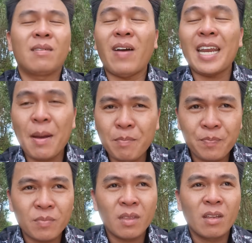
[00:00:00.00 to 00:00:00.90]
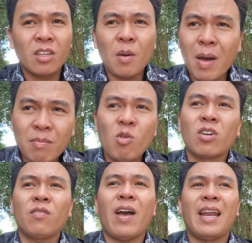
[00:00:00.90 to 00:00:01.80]
được vài năm, nó bắt
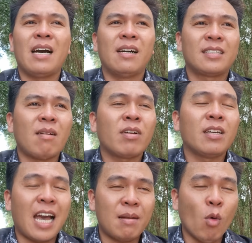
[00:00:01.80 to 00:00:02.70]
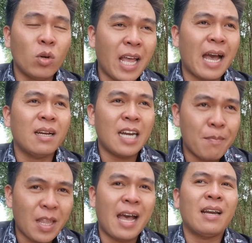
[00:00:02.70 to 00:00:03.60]
buộc nó phải là ở trong cái thời hạn bốn tháng,
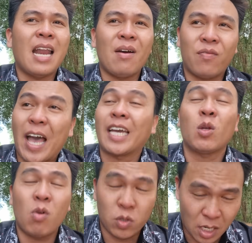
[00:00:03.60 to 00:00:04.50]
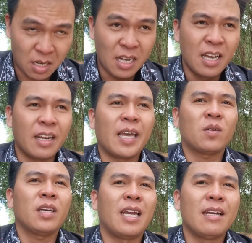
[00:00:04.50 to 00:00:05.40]
năm tháng là phải kết thúc hồ sơ để
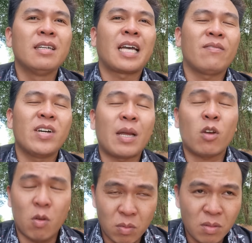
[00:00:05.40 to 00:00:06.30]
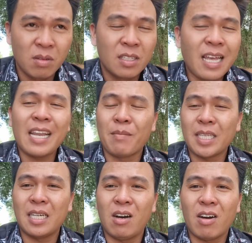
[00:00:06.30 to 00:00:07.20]
có thể là đưa ra cái phương án cuối cùng. Gia đình
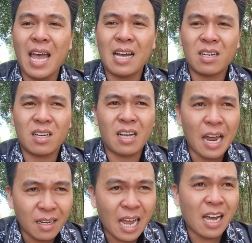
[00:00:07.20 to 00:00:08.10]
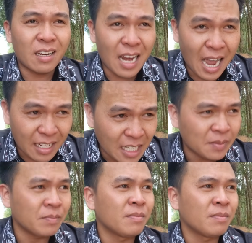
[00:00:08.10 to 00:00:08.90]
bây giờ họ đang cần là cần đây là cái gì?